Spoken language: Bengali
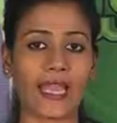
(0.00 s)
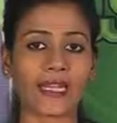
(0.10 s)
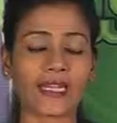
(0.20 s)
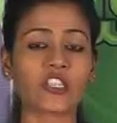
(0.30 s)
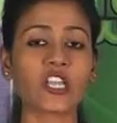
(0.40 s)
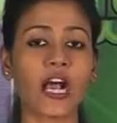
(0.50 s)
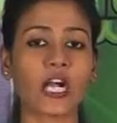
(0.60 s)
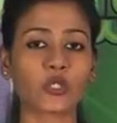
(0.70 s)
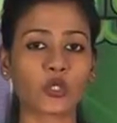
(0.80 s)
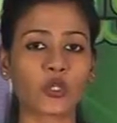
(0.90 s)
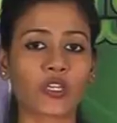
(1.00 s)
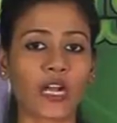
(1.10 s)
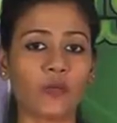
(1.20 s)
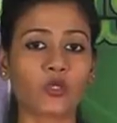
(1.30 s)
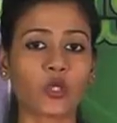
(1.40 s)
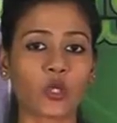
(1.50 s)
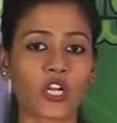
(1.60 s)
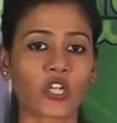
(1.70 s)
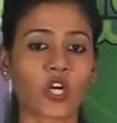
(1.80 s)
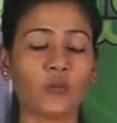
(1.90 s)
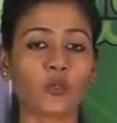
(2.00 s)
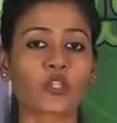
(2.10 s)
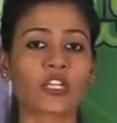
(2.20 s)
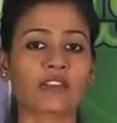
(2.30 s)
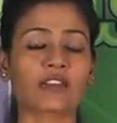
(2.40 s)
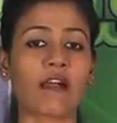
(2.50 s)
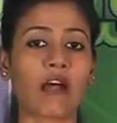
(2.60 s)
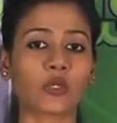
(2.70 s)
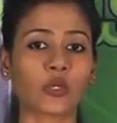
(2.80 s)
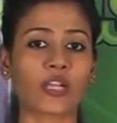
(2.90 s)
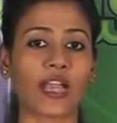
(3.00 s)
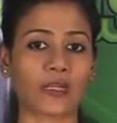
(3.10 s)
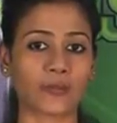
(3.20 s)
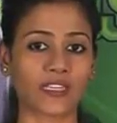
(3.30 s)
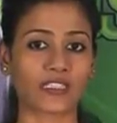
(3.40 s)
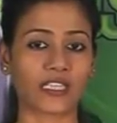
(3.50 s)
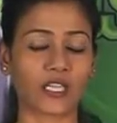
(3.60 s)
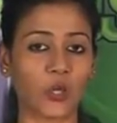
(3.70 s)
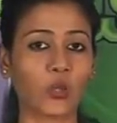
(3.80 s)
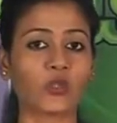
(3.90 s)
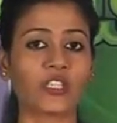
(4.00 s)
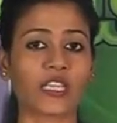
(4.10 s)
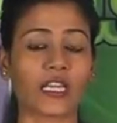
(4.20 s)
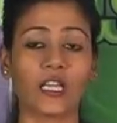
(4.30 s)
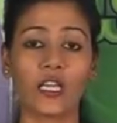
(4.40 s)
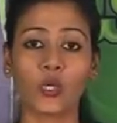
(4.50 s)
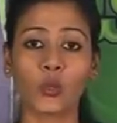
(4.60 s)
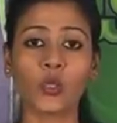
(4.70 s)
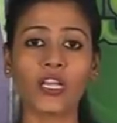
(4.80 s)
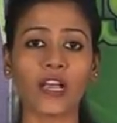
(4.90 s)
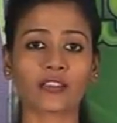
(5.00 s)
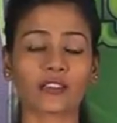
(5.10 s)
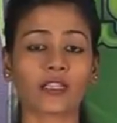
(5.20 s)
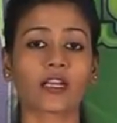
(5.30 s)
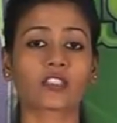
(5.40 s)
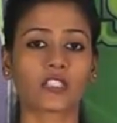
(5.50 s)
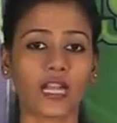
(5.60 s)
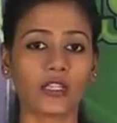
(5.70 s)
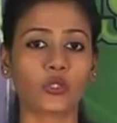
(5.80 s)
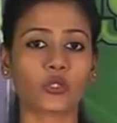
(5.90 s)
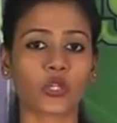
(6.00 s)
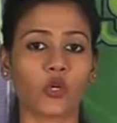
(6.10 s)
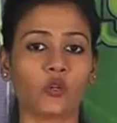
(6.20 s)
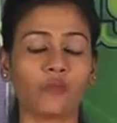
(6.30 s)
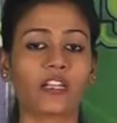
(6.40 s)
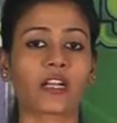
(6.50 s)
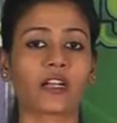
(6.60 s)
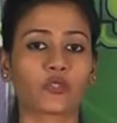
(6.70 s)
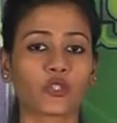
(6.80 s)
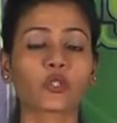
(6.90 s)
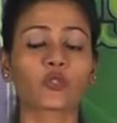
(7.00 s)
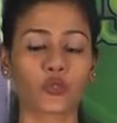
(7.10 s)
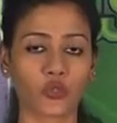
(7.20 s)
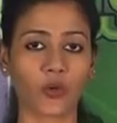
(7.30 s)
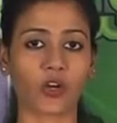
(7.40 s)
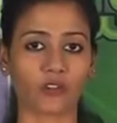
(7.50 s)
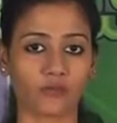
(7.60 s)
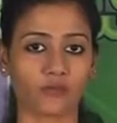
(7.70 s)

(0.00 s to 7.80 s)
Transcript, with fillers: এক কেজি আটশো গ্রাম সোনাসহ বসিরহাটে আটক এক ব্যক্তি অন্যদিকে কুড়ি হাজার টাকা জাল নোট সহ মিনাখায় ধৃত দুই যুবক